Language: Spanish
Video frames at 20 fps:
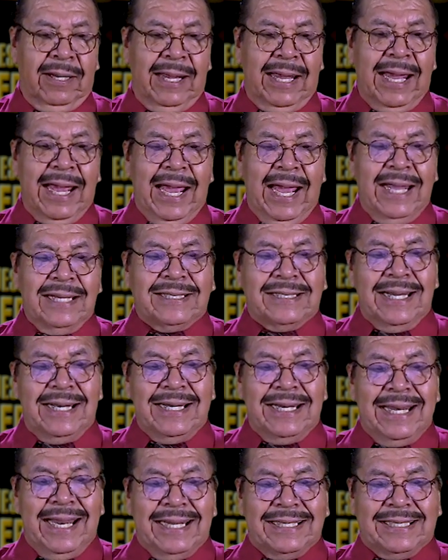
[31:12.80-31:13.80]
es
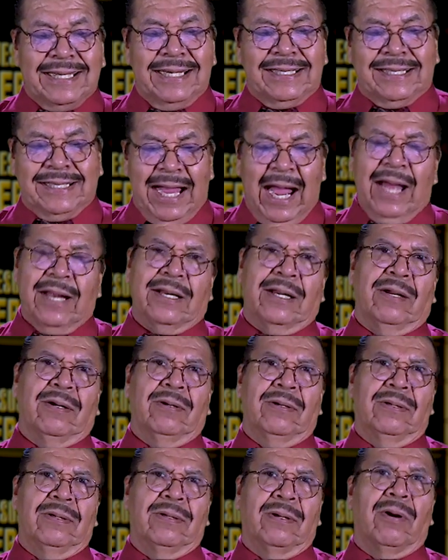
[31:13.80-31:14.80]

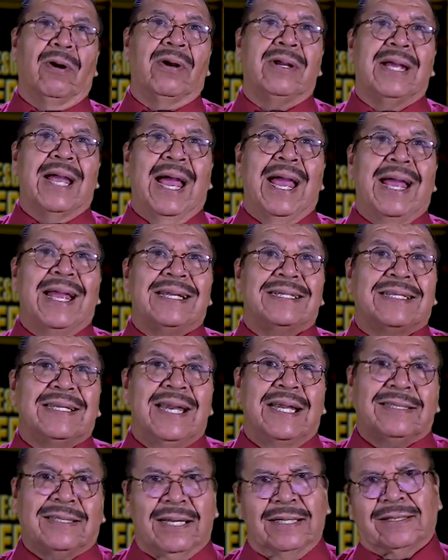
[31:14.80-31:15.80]
necesario, oiga, es
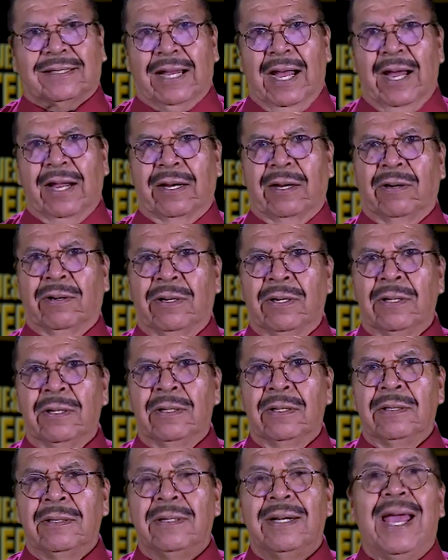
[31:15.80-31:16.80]
necesario,
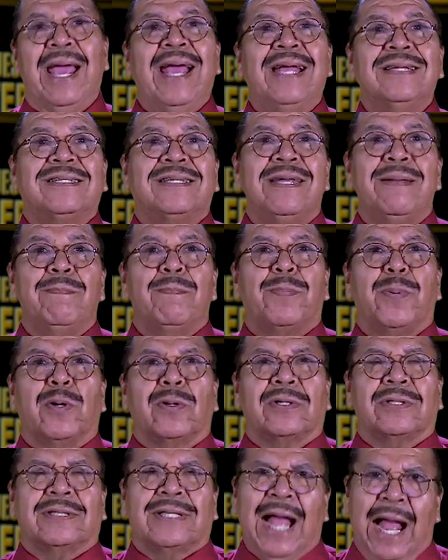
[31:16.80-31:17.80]
es
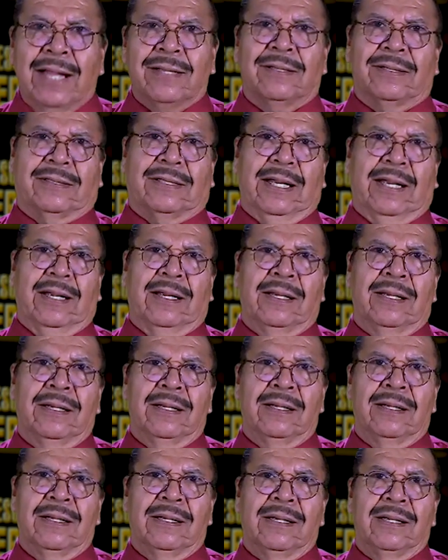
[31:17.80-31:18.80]
importante,
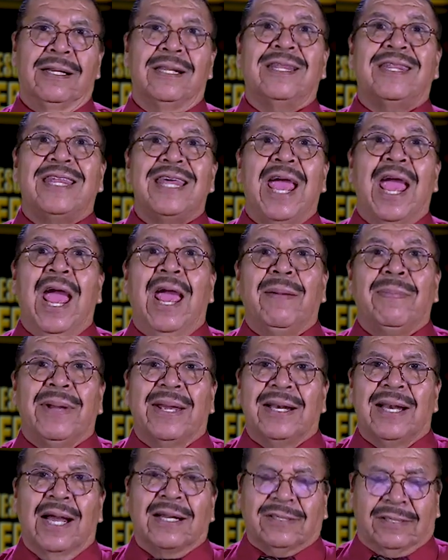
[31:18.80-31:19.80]

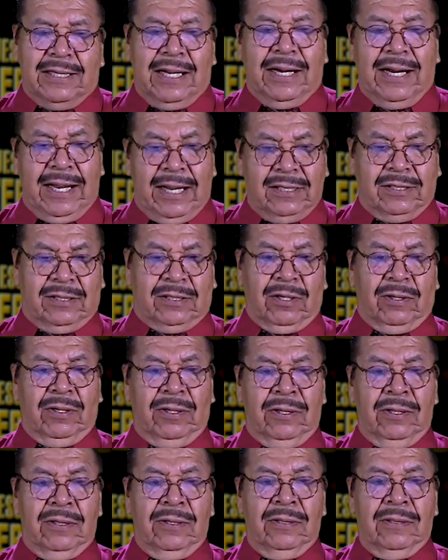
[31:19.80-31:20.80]
deben hacer esto
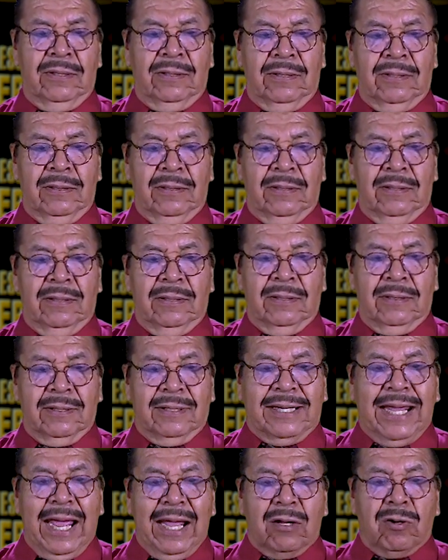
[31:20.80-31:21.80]

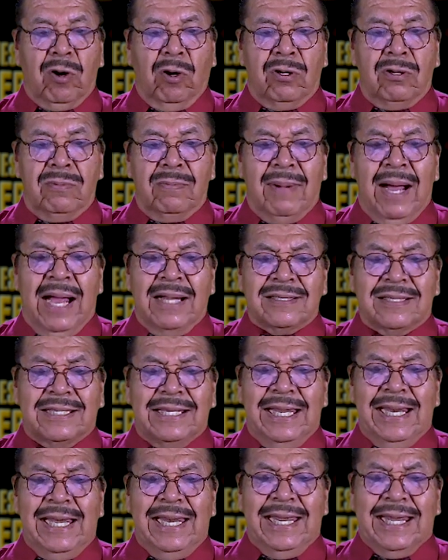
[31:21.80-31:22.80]
que con más
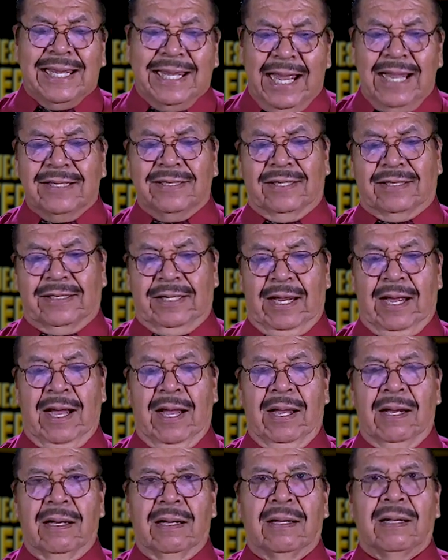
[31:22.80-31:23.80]
diligencia,
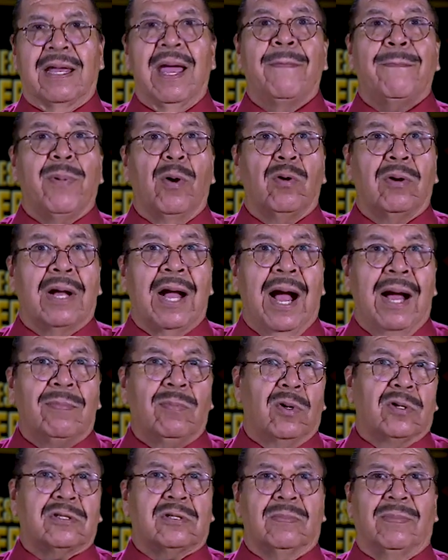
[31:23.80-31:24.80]
que
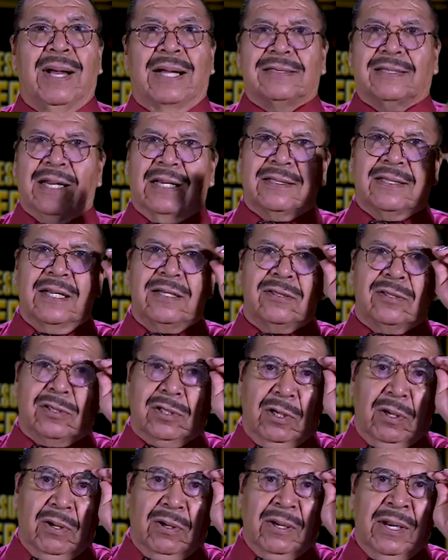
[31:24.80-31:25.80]
pongamos más
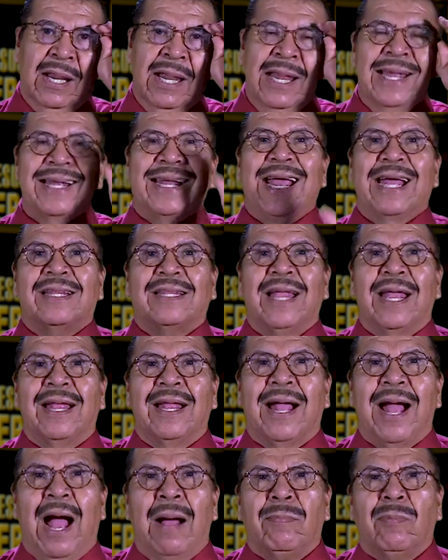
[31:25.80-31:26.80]
atención, que
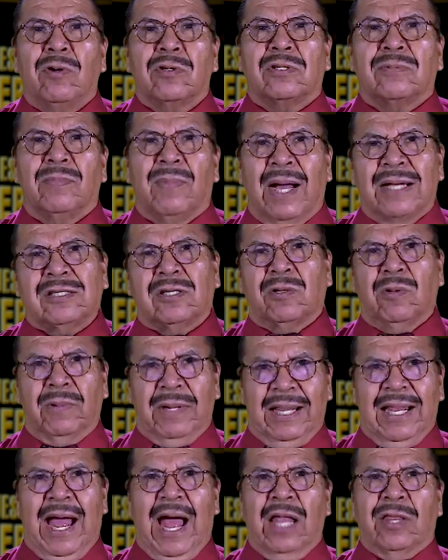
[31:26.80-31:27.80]
tengamos más
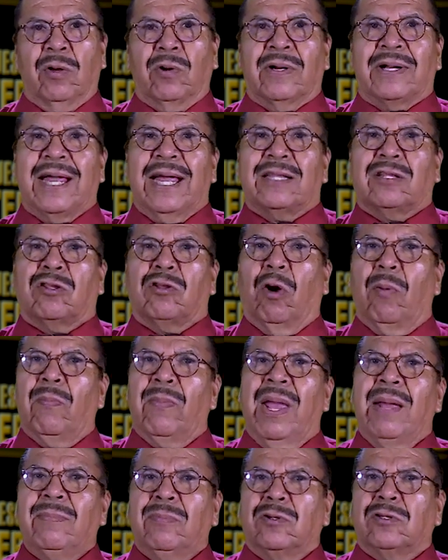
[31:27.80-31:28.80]
cuidado, que
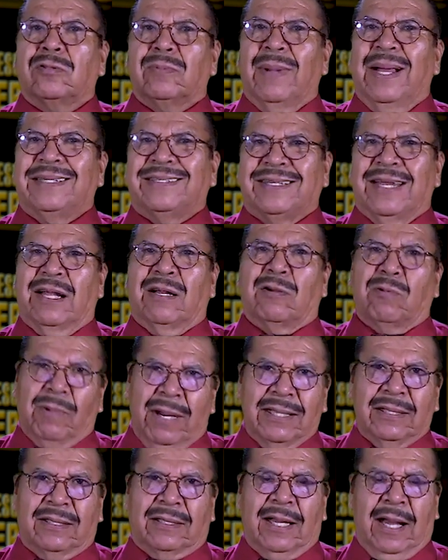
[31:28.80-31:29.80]
tomemos más en
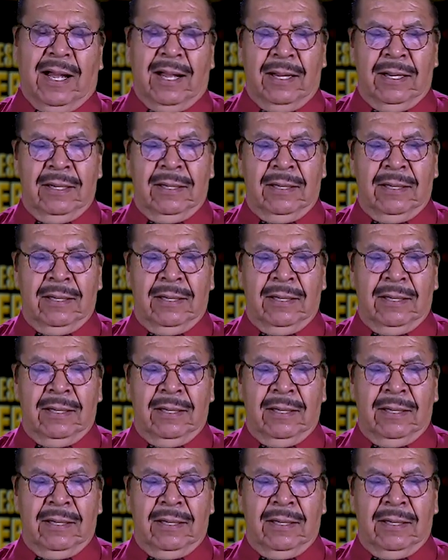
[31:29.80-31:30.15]
cuenta,